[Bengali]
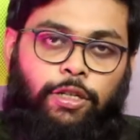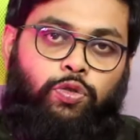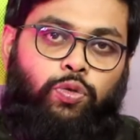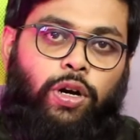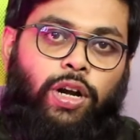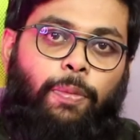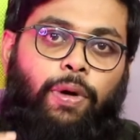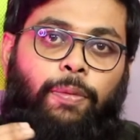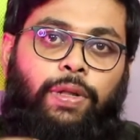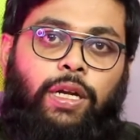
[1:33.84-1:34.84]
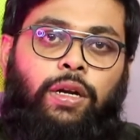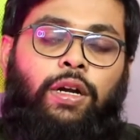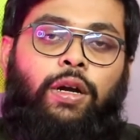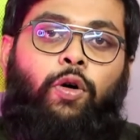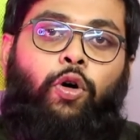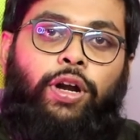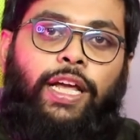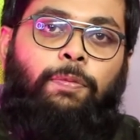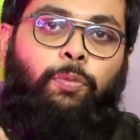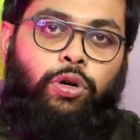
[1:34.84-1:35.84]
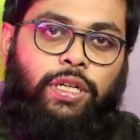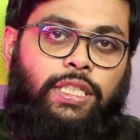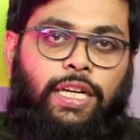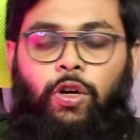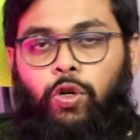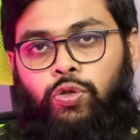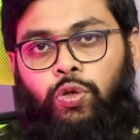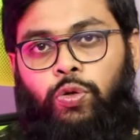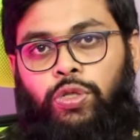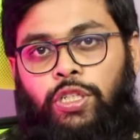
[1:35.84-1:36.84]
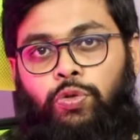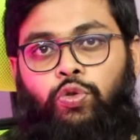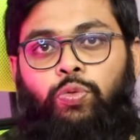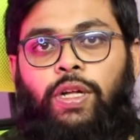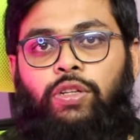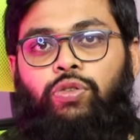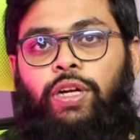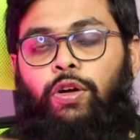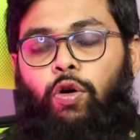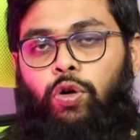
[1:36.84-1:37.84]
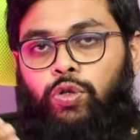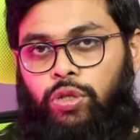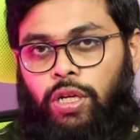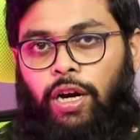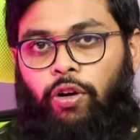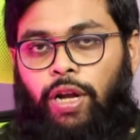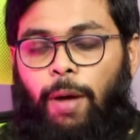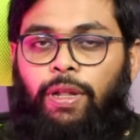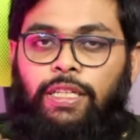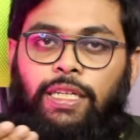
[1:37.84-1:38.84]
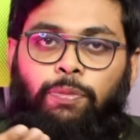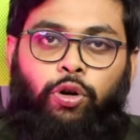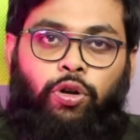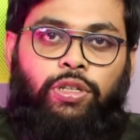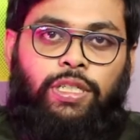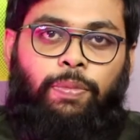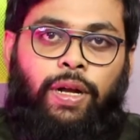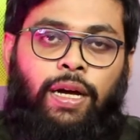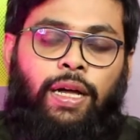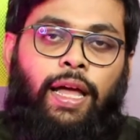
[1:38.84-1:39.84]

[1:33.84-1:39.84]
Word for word: একটা ইস্যু কারণ আমরা আমাদের অনেক পোটেনশিয়াল নষ্ট করছি শুধুমাত্র এই অলসতার কারণে আমাদের যেটা মনে হয় যে আমরা